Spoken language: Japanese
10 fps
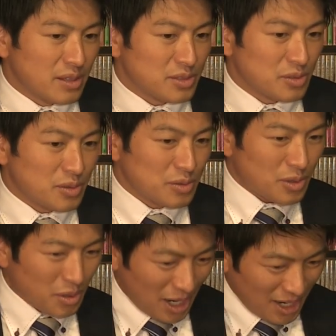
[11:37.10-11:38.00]
その
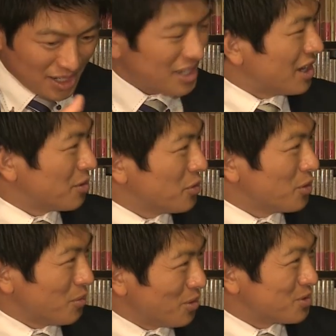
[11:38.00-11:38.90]
背景にあるも
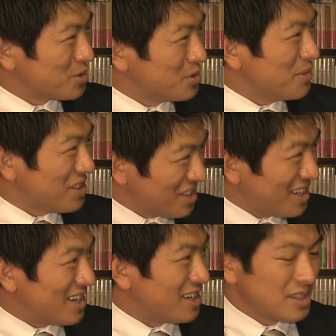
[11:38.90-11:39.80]
のも含め
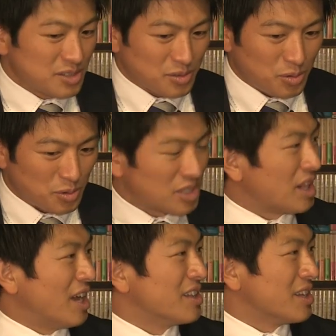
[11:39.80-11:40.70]
てその法的
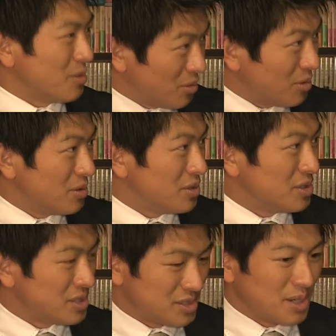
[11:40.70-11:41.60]
な判断を
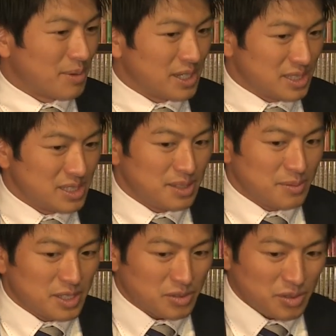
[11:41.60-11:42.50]
すればいいし、
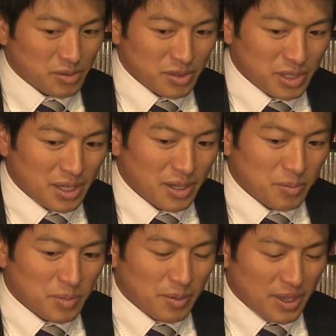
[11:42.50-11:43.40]
まあ、それをより
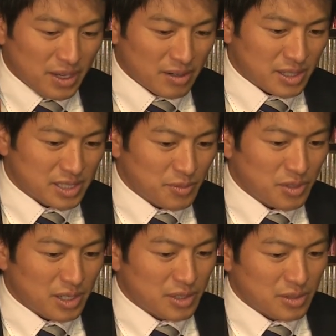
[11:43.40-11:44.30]
まあ明確化したも
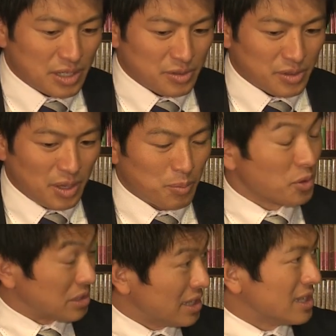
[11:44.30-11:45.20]
のがあの憲
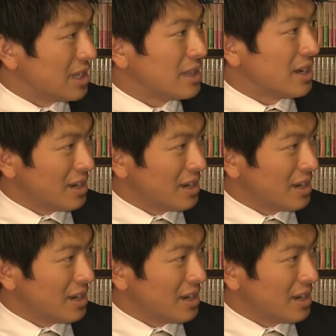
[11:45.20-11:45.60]
法典なんだ